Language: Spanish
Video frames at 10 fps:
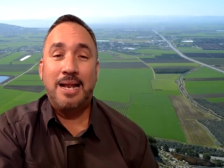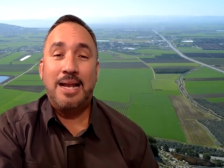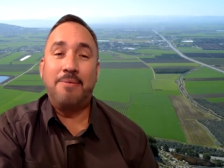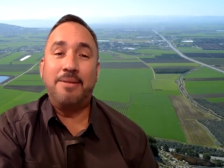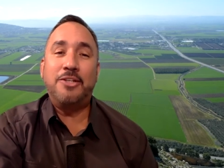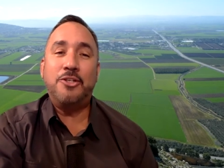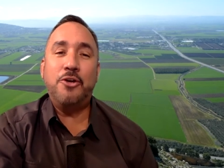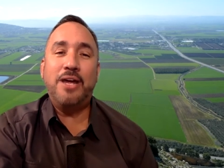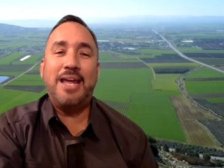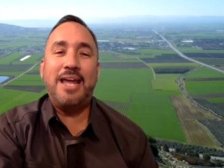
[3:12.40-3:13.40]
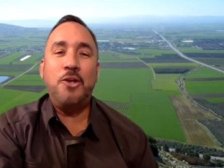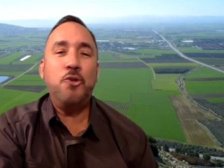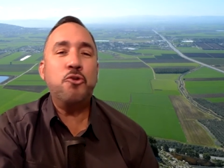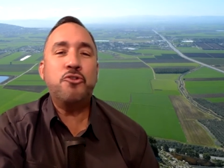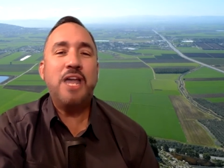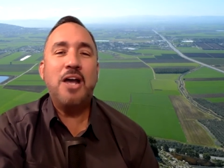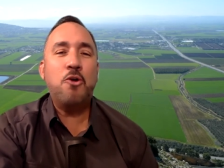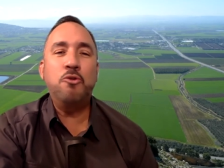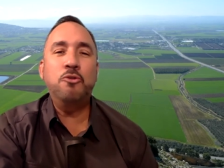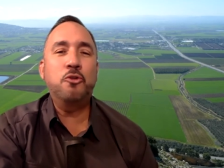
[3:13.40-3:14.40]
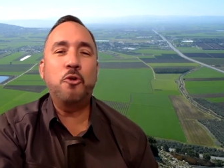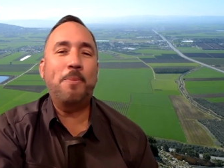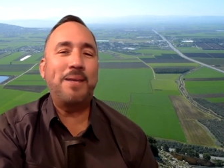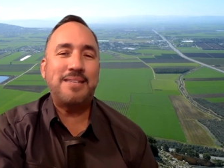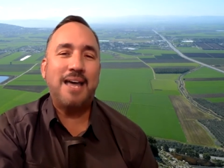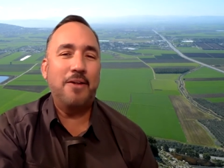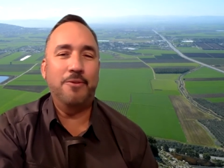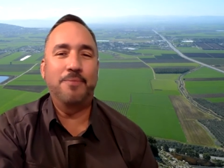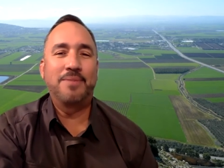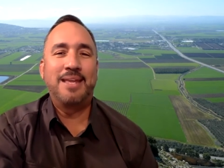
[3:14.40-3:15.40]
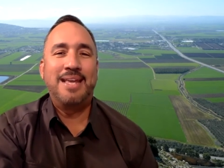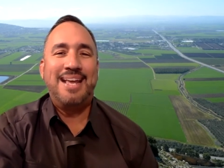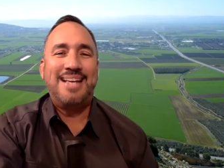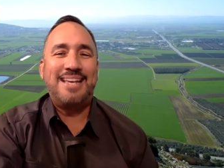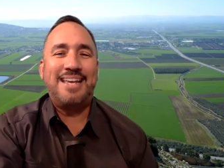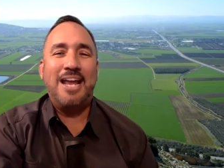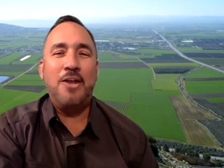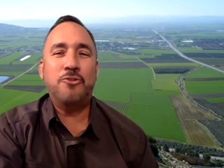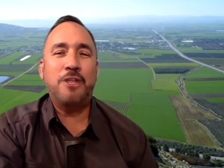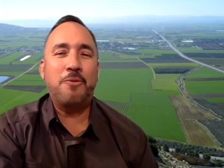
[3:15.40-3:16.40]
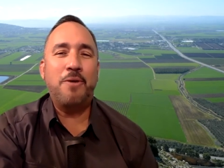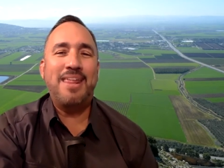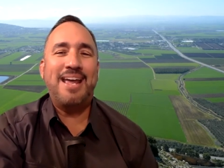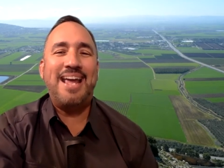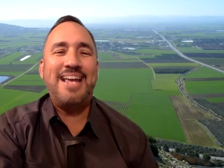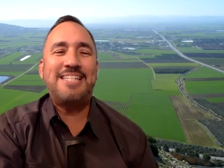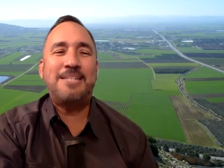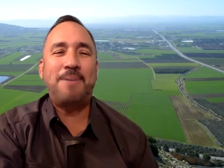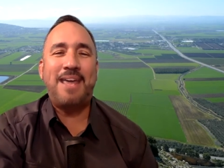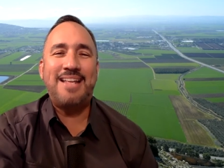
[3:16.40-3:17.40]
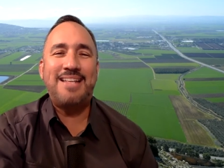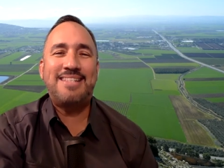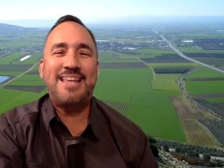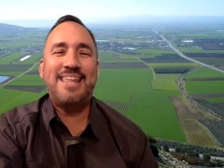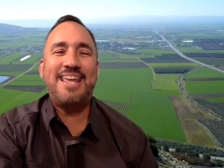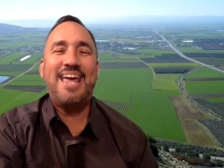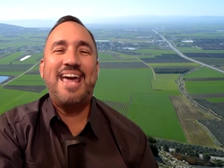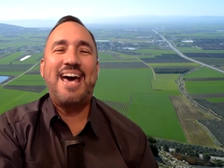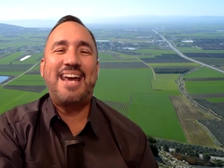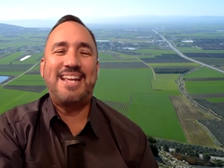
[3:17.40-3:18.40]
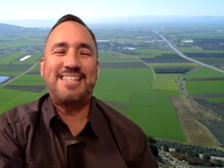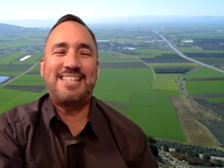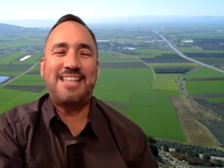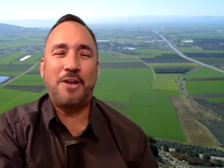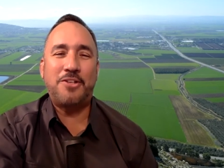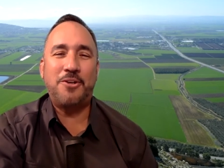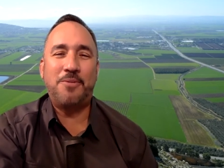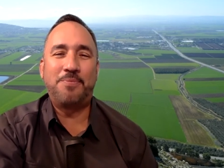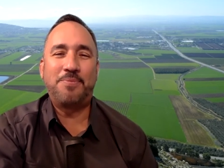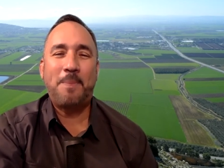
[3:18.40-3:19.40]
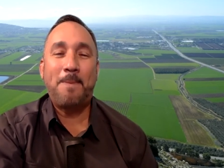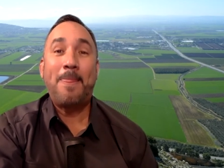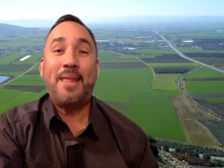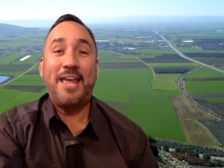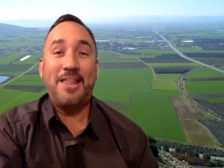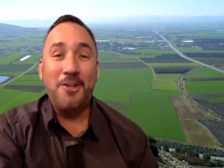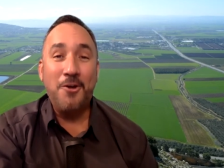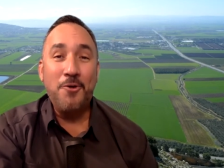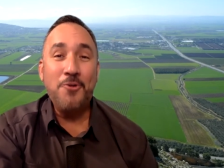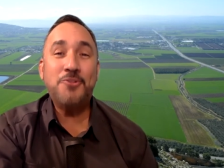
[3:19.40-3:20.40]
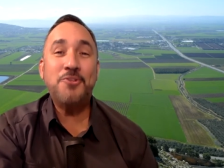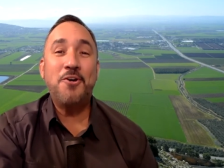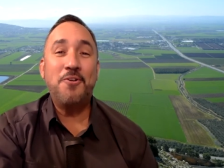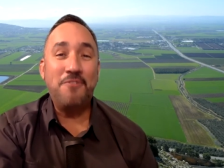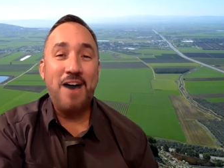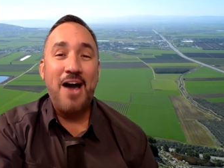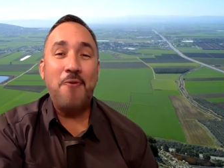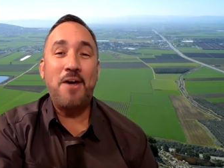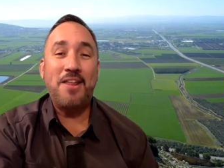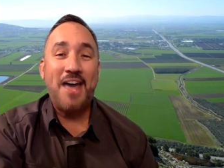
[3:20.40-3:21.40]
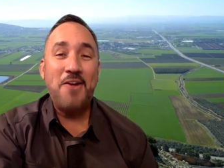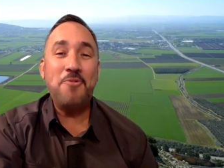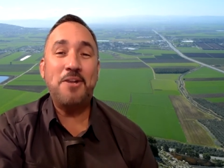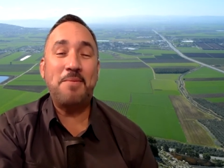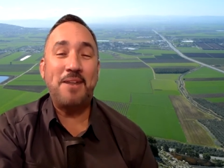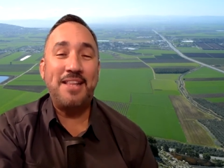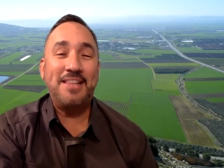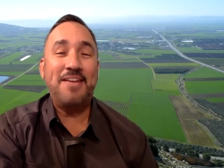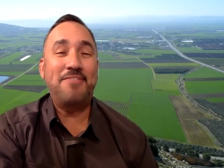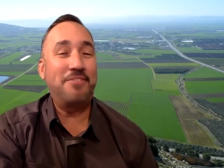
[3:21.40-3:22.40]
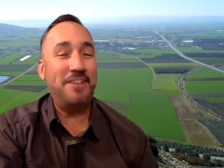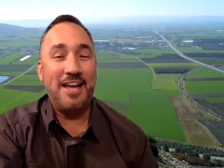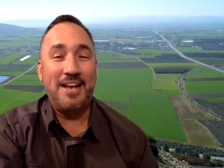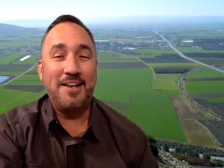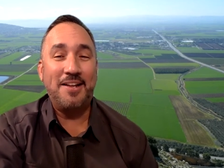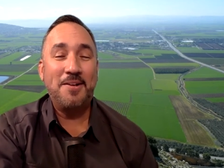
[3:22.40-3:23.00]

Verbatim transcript: La bendición es que no nos deja con un tono pesado. Ezequiel nos recuerda que hay esperanza de restauración que Dios va a guardar un remanente fiel.